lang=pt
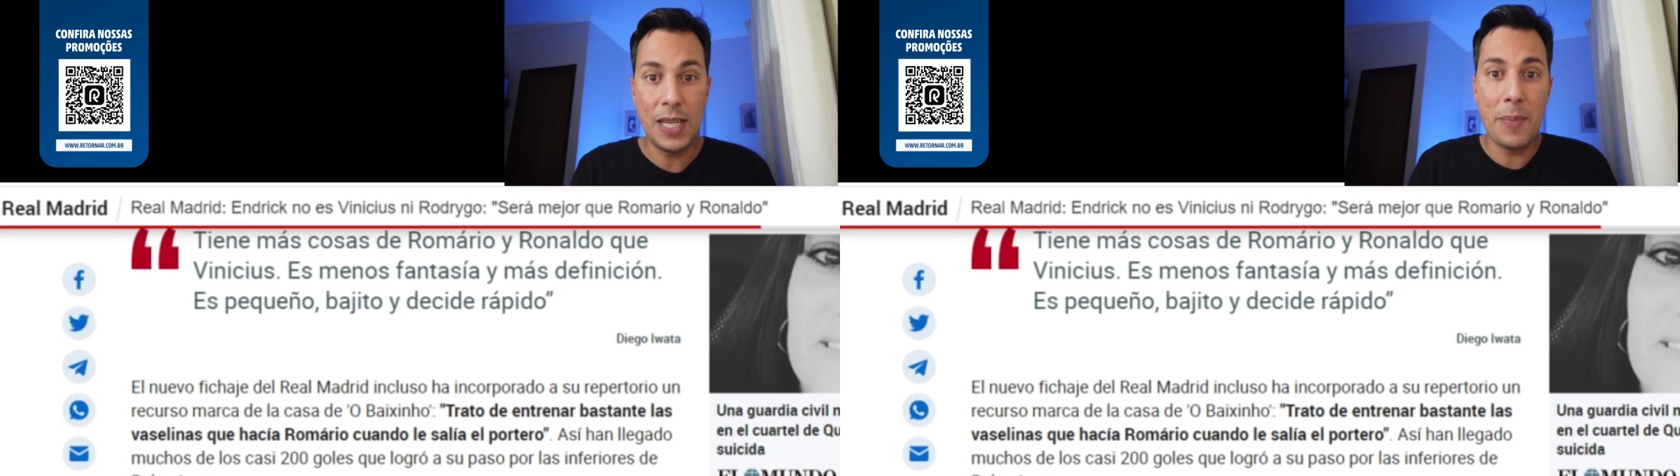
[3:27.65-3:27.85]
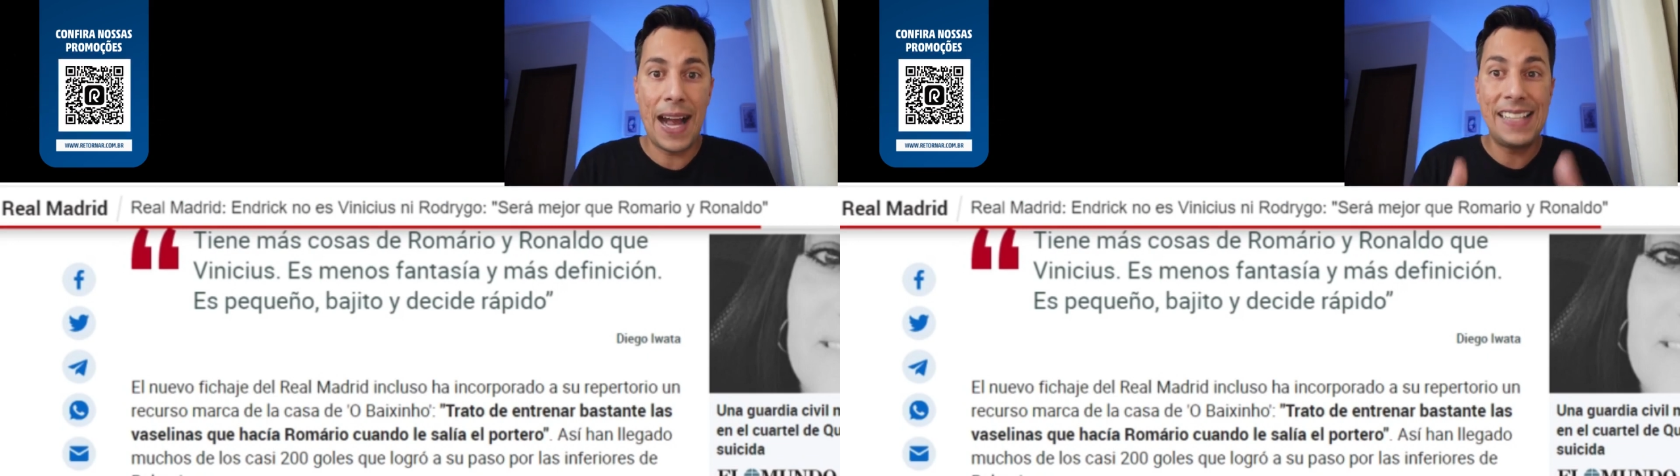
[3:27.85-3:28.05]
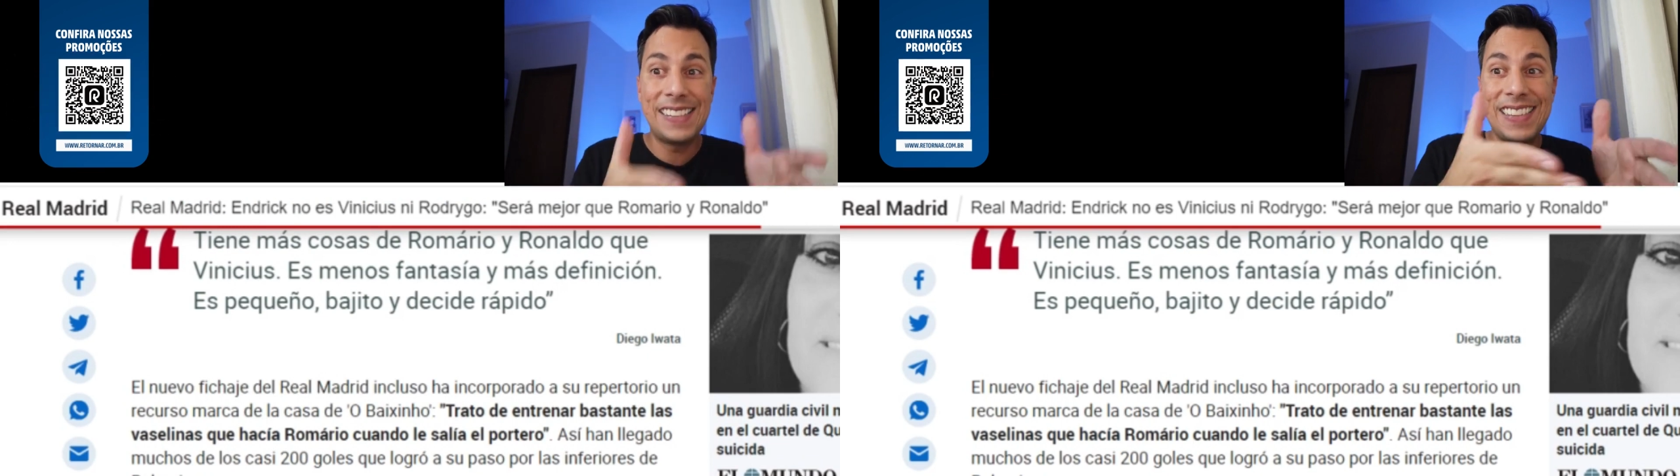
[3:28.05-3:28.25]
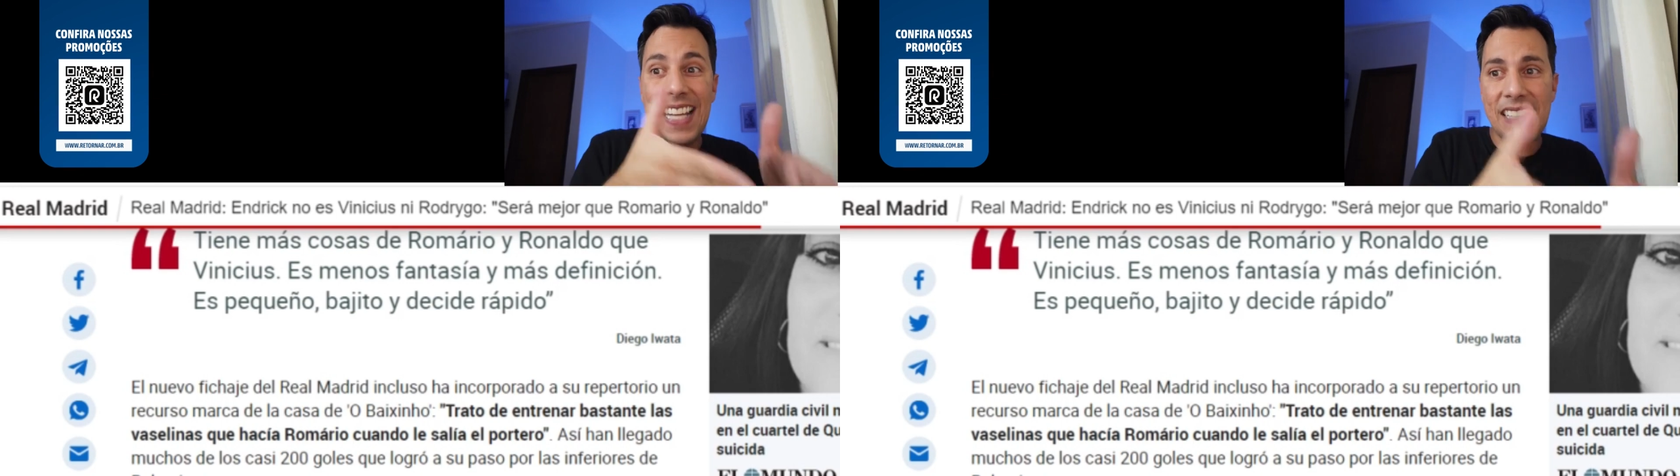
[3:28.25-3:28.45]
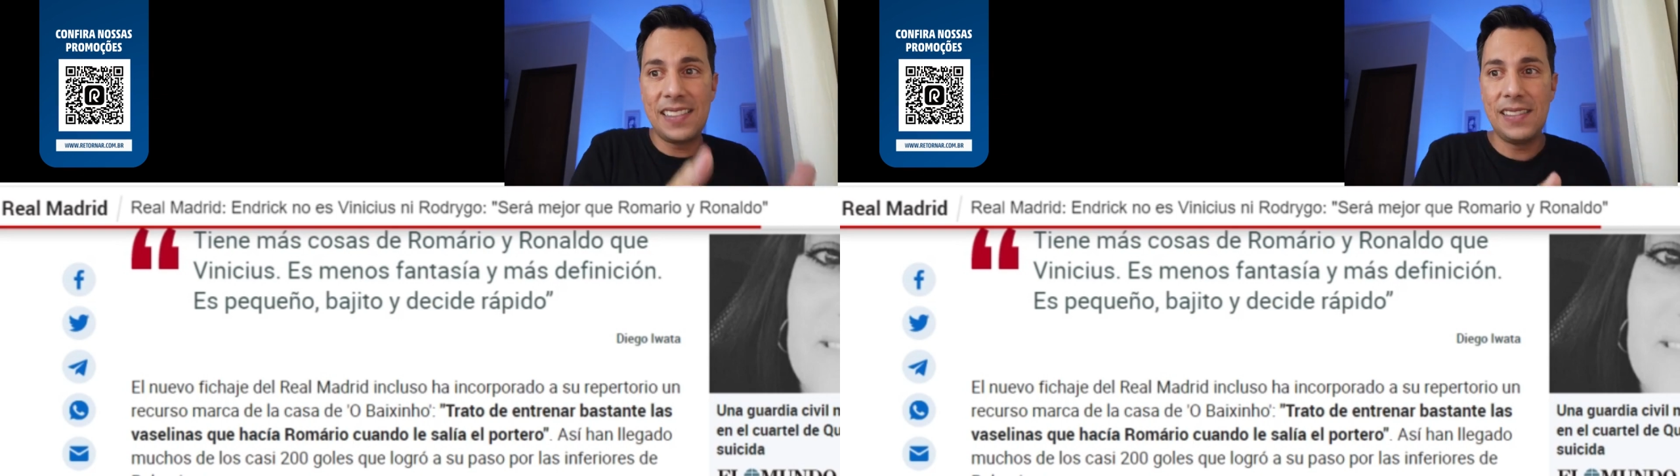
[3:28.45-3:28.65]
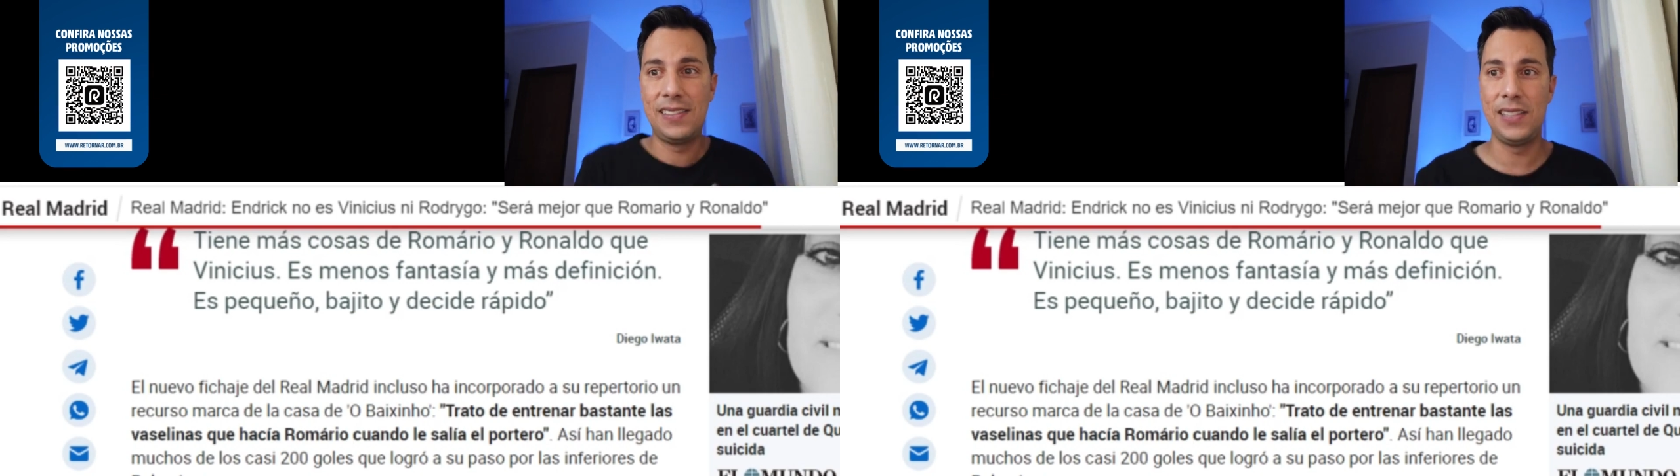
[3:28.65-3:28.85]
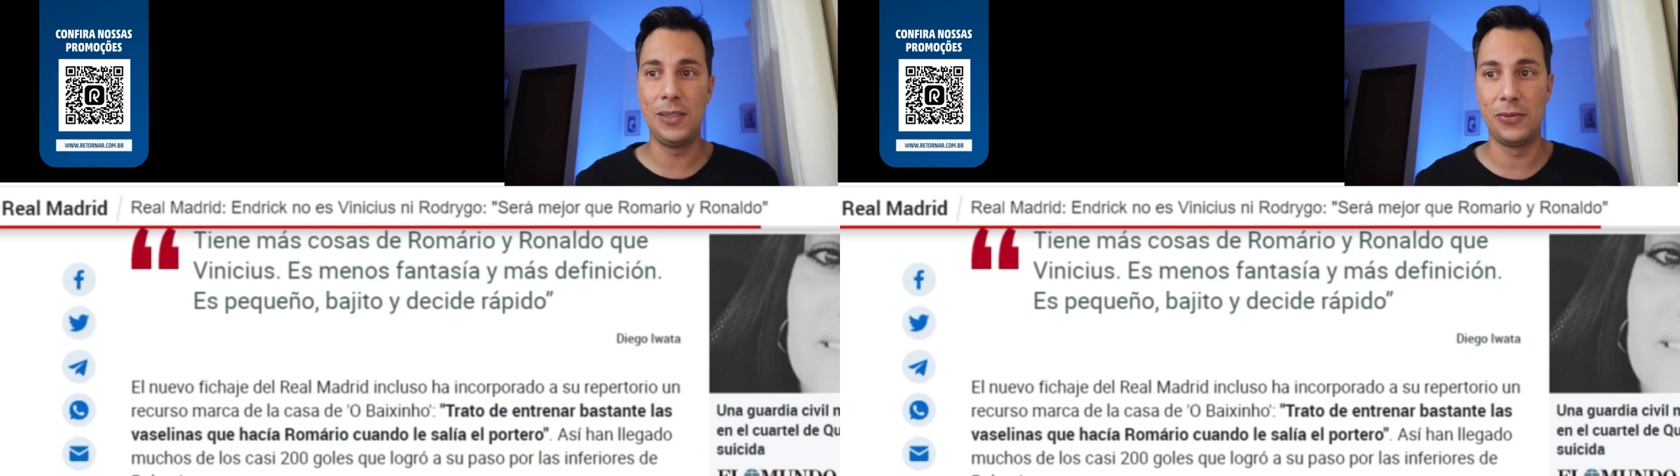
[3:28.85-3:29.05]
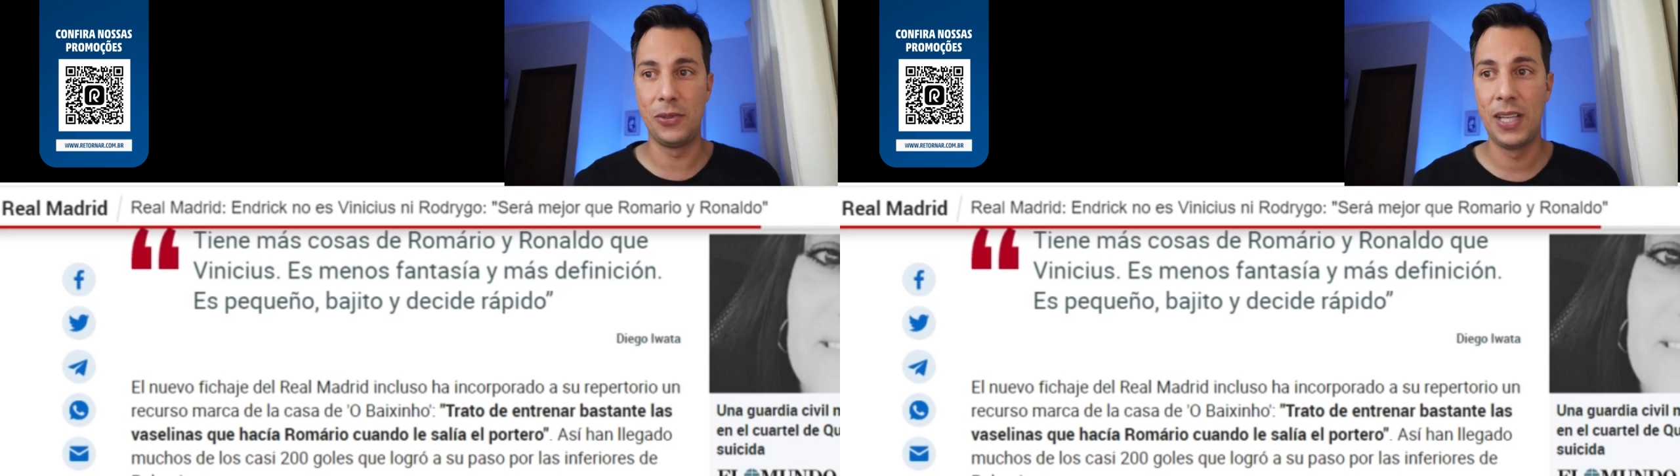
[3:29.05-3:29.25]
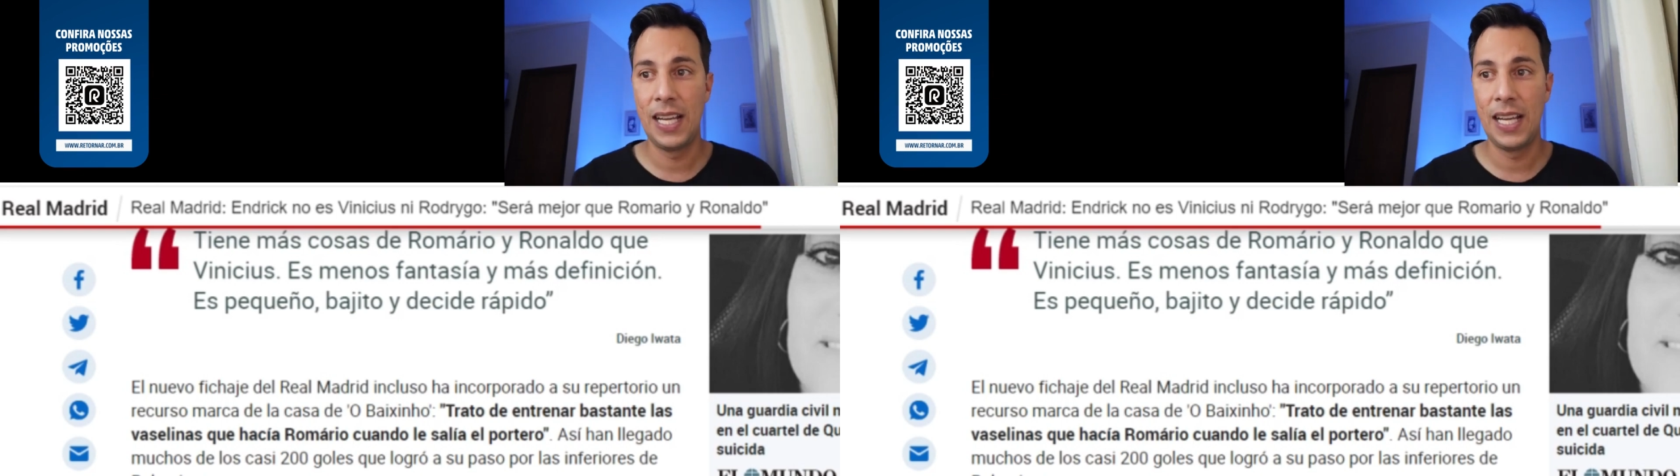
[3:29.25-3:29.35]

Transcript: e mais decisivo.